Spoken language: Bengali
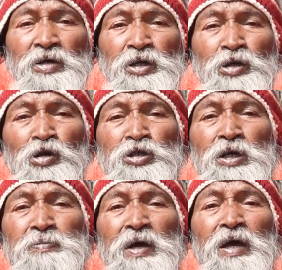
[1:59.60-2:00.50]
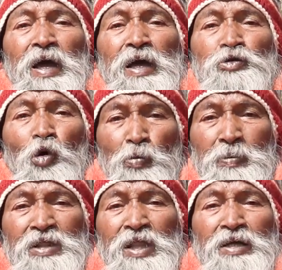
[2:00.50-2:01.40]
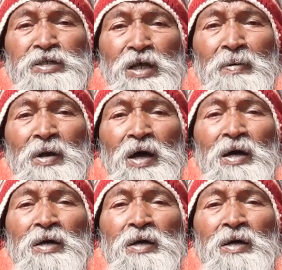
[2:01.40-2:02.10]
সেই জন্য শিবকে এই যোগবিদ্যা যেটা আমরা